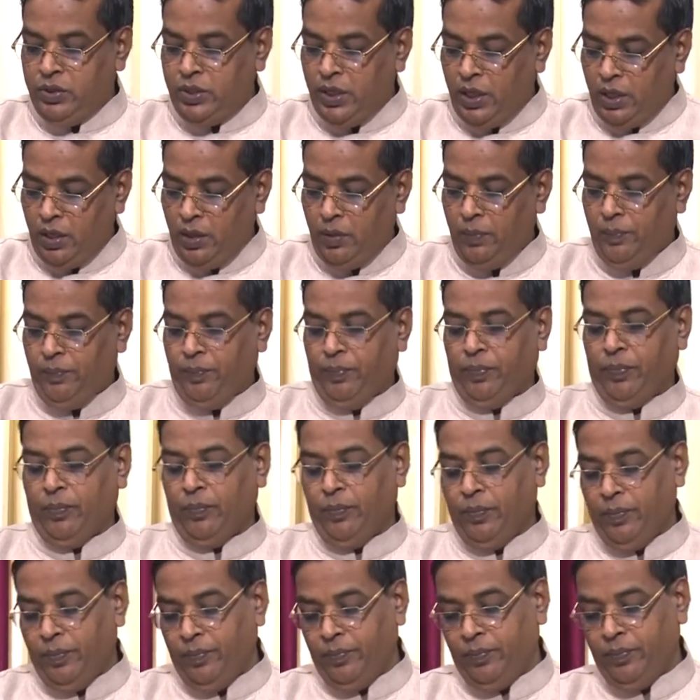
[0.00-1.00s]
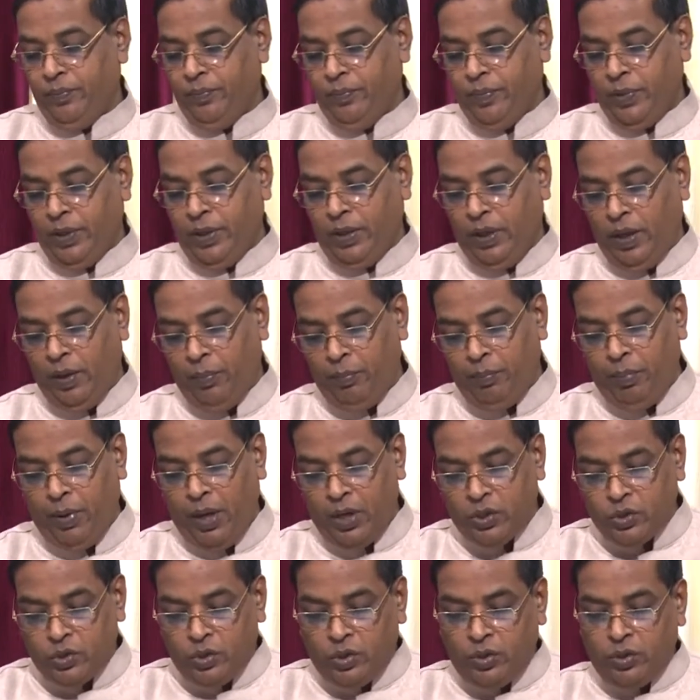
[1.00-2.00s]
ஜனம் புரியுங்களா
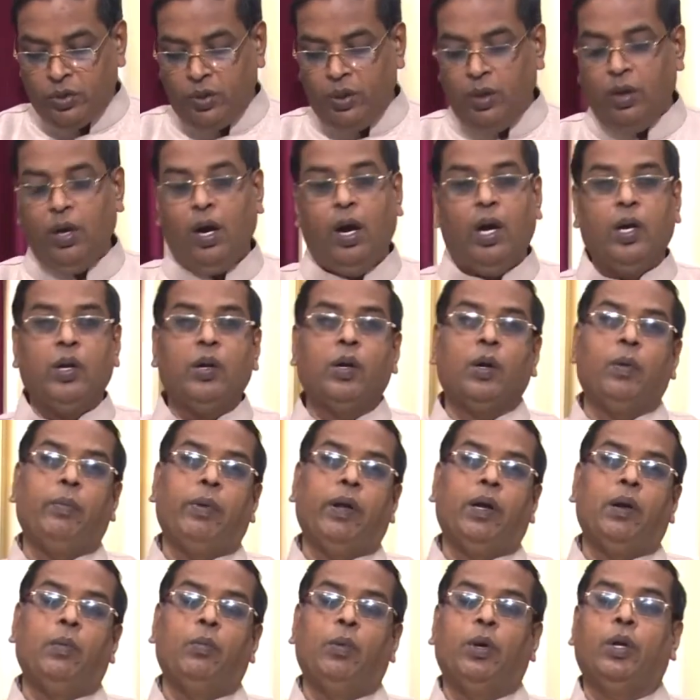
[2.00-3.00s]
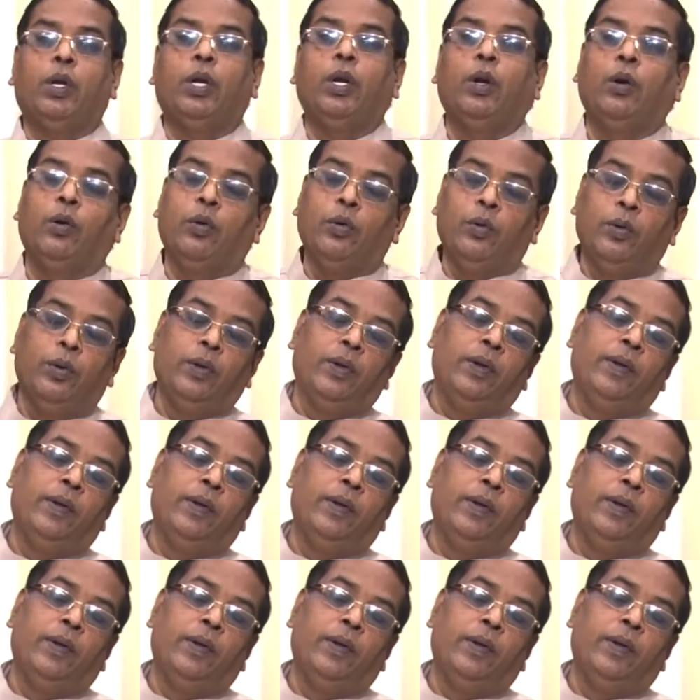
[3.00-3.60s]
பரிசுத்தம் ஆண்டருக்கு மிக முக்கியம்